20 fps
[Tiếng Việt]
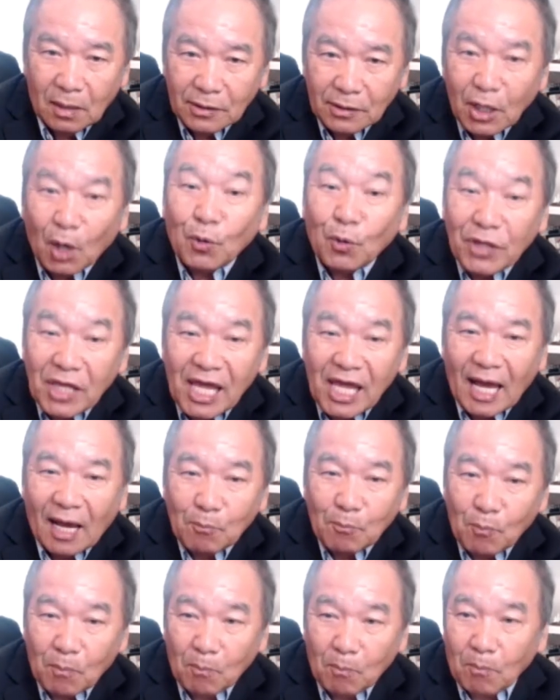tàu nhẹ
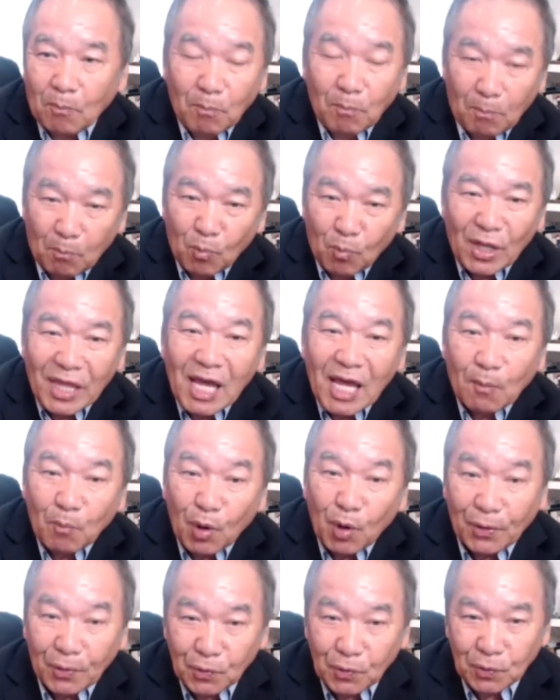mỗi nhiệm
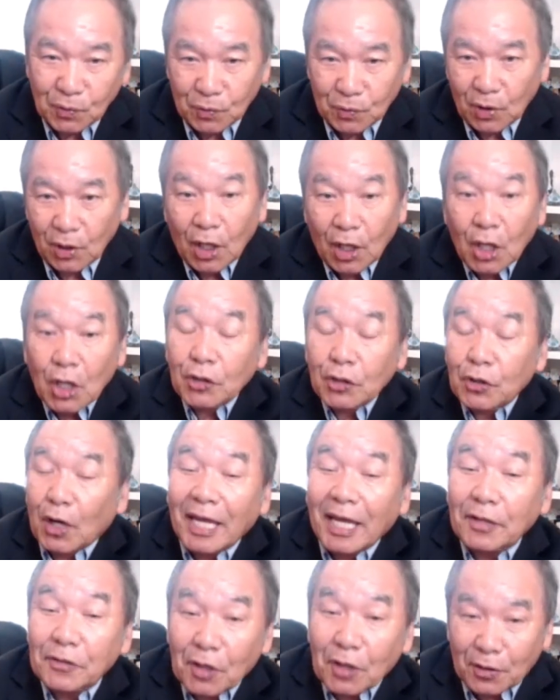lo nụ cho
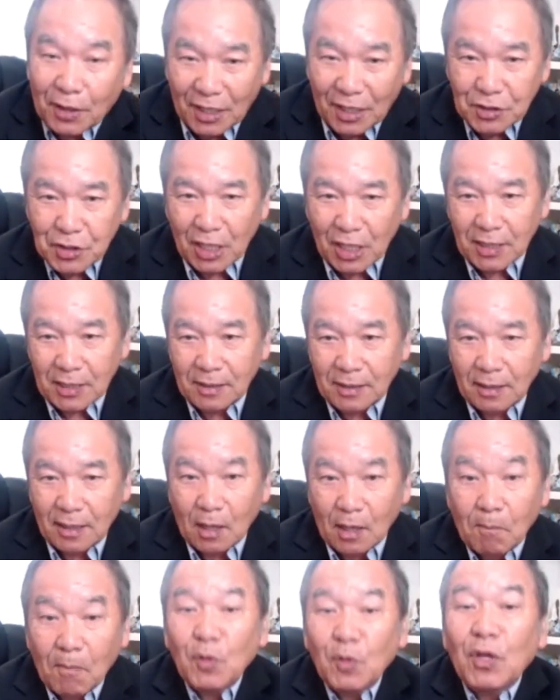cái trở cái gì
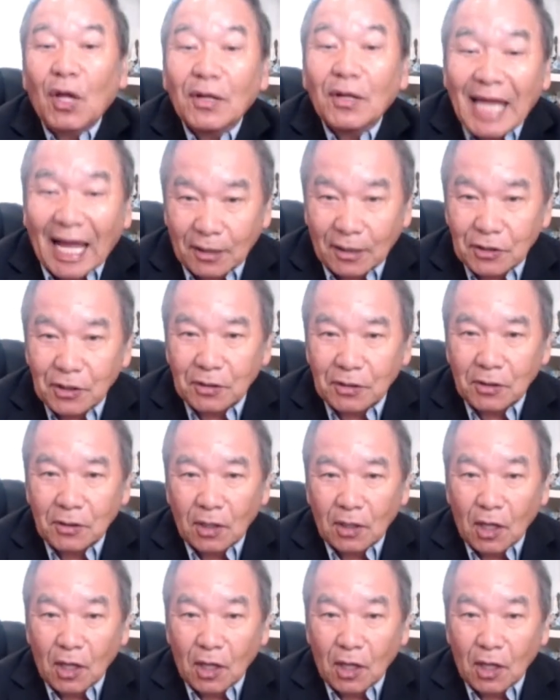mong nhớ thành tử